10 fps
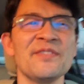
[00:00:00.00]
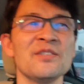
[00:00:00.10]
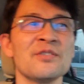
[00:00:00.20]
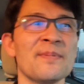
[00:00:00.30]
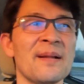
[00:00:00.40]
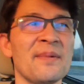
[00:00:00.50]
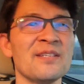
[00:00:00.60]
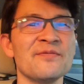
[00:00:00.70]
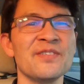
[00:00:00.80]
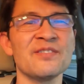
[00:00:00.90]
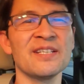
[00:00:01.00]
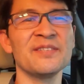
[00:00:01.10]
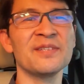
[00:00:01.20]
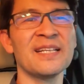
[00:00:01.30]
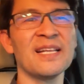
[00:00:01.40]
bem-vindos para mais um vídeo
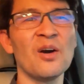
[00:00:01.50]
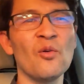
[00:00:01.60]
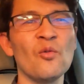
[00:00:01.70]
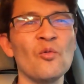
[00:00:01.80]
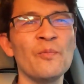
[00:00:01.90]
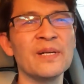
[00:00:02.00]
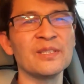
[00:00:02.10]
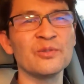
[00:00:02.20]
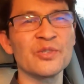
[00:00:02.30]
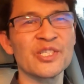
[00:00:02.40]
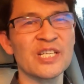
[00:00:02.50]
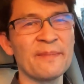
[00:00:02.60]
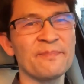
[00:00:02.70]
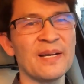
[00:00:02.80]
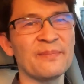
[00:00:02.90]
aqui no canal Uber do
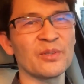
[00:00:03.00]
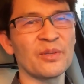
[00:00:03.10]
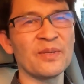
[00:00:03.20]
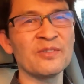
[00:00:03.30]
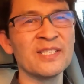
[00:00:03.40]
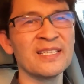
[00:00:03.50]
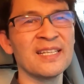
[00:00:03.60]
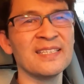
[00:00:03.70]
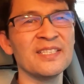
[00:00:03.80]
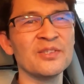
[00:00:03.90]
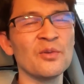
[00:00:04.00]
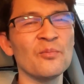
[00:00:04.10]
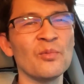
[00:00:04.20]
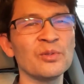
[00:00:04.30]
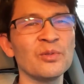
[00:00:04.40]
Japa. Meu nome é Luiz Satada e sou
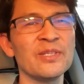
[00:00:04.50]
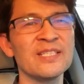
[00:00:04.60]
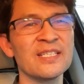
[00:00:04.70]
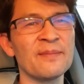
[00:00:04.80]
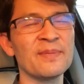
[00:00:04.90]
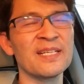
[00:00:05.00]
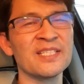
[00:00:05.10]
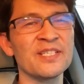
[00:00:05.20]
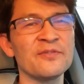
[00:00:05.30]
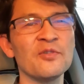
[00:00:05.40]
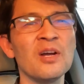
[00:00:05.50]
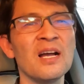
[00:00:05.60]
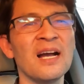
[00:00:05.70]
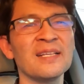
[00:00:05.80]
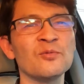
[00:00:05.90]
motorista de aplicativo
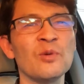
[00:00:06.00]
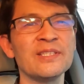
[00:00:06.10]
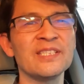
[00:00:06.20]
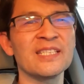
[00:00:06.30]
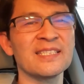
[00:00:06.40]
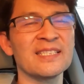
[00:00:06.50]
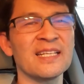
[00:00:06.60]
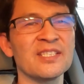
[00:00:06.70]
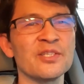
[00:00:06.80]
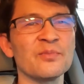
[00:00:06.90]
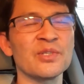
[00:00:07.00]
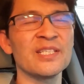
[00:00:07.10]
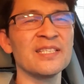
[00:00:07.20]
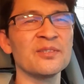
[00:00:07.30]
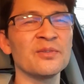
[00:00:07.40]
atuante da cidade de
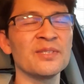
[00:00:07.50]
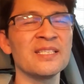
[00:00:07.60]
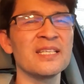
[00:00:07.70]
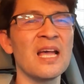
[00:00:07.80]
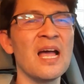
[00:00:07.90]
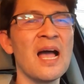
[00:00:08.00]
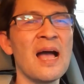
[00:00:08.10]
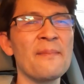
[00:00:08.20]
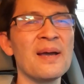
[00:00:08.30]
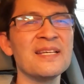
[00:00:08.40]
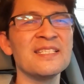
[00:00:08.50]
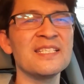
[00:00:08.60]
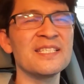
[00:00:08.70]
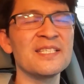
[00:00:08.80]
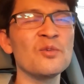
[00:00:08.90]
Mogi das Cruzes há mais
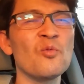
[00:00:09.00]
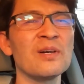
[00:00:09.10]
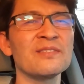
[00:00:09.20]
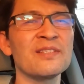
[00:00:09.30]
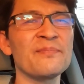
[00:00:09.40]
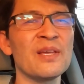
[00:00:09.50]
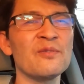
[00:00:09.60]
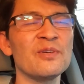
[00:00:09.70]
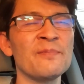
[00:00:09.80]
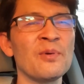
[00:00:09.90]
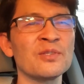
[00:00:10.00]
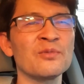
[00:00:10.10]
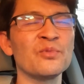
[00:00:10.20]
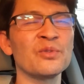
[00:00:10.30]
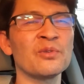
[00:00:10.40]
de 5 anos e meio e
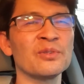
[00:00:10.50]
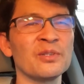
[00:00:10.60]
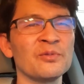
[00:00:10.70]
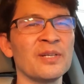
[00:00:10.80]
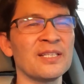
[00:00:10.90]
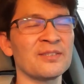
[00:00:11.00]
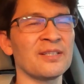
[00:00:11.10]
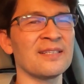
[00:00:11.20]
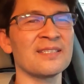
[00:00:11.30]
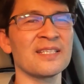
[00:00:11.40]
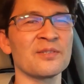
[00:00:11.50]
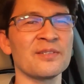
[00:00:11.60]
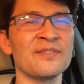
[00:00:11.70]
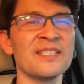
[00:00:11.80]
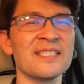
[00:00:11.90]
posto muito conteúdo relacionado às
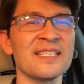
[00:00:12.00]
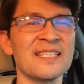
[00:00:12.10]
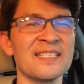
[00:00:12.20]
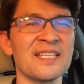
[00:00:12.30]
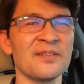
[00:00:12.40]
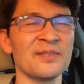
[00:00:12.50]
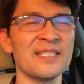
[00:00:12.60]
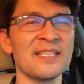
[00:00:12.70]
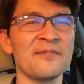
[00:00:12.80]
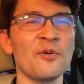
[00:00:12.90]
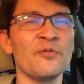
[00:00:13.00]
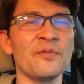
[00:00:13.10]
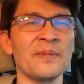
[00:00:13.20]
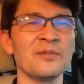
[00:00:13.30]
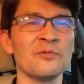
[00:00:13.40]
questões financeiras e ao
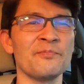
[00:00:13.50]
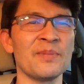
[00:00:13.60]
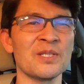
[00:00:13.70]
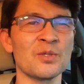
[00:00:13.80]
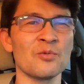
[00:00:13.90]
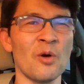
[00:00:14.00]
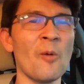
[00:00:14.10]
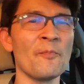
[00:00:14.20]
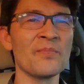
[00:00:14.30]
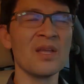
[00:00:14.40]
desenvolvimento pessoal.